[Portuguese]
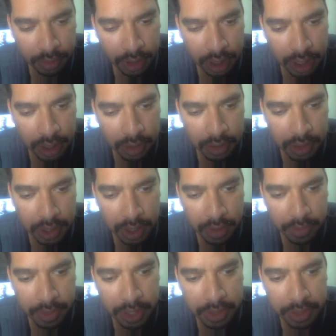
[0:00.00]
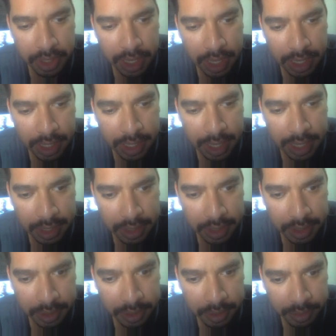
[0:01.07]
Ilusão versus
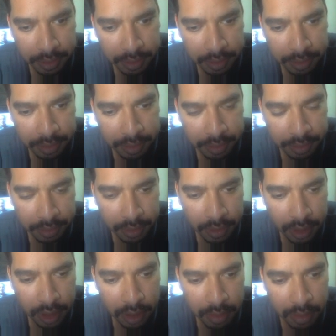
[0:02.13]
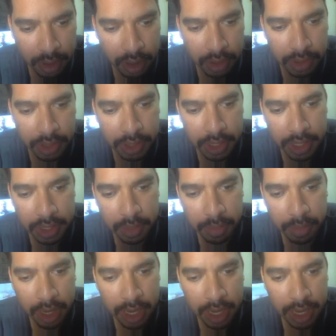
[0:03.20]
realidade. Bolt
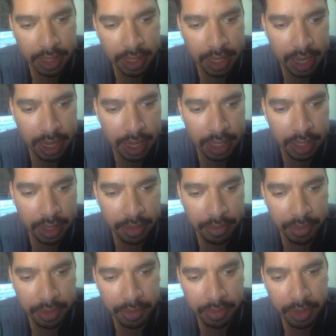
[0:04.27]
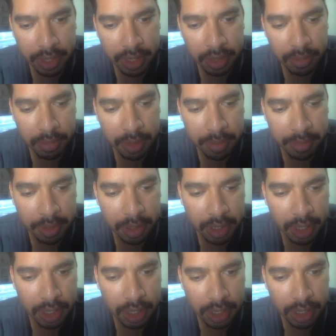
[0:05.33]
explora a ideia de viver em uma
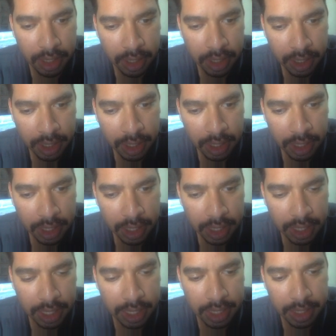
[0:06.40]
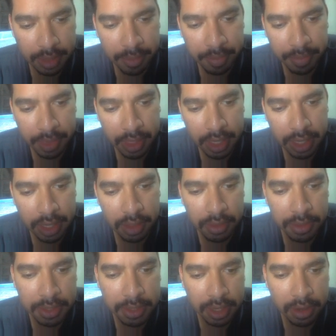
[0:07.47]
bolha de
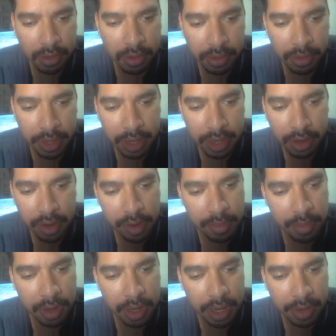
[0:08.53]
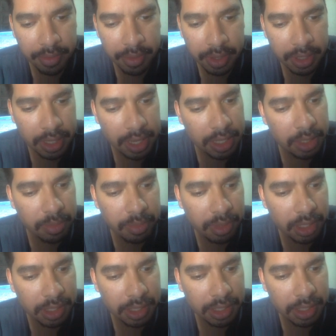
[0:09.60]
ilusão e como a verdade
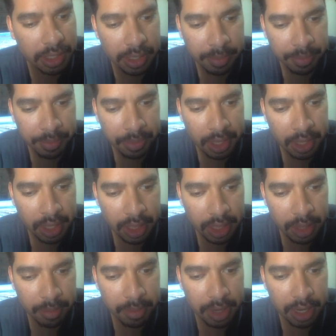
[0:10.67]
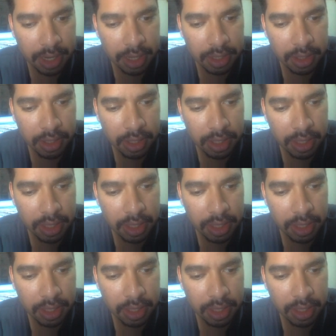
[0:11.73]
pode ser libertadora,